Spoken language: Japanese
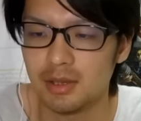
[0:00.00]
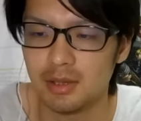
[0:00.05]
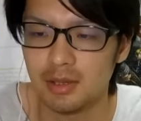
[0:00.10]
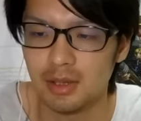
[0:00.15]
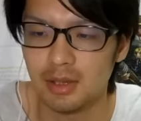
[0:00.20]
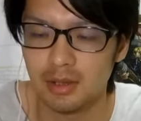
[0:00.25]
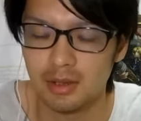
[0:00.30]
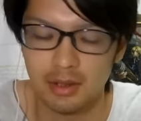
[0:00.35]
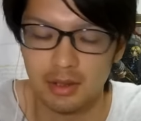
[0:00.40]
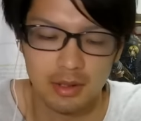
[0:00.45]

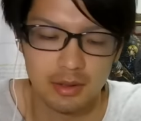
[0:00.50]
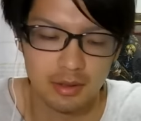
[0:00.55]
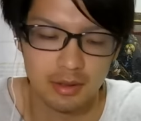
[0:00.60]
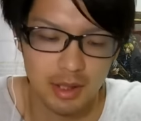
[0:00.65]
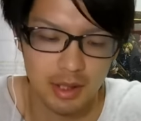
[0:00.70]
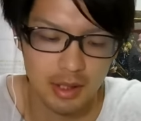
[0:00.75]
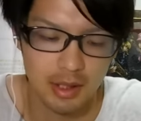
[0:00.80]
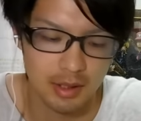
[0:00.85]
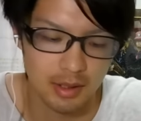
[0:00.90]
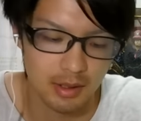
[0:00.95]
ちゃってる
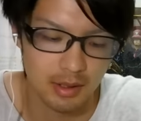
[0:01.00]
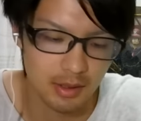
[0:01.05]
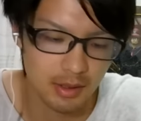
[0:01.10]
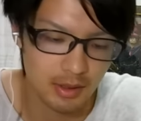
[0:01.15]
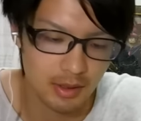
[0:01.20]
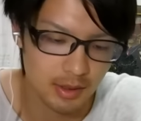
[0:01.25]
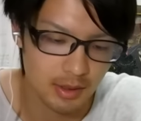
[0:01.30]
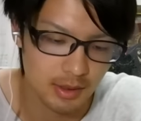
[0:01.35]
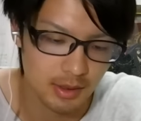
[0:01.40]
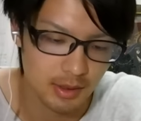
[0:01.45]
ね
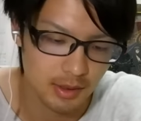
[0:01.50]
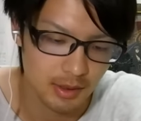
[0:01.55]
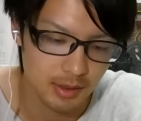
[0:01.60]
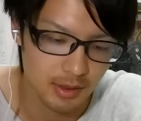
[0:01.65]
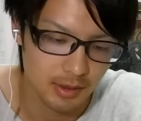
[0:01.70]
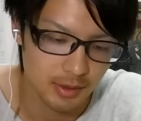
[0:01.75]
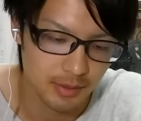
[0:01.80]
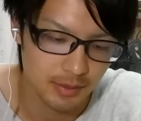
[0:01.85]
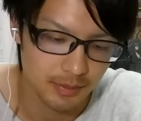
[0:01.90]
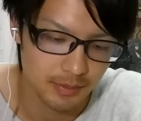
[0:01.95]

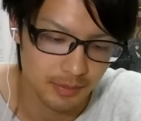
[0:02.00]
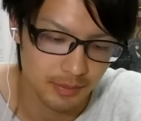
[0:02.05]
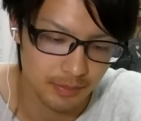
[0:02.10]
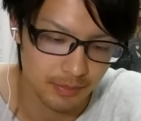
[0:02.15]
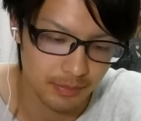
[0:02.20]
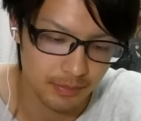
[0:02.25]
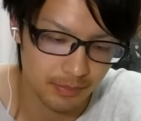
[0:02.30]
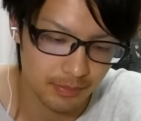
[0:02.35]
う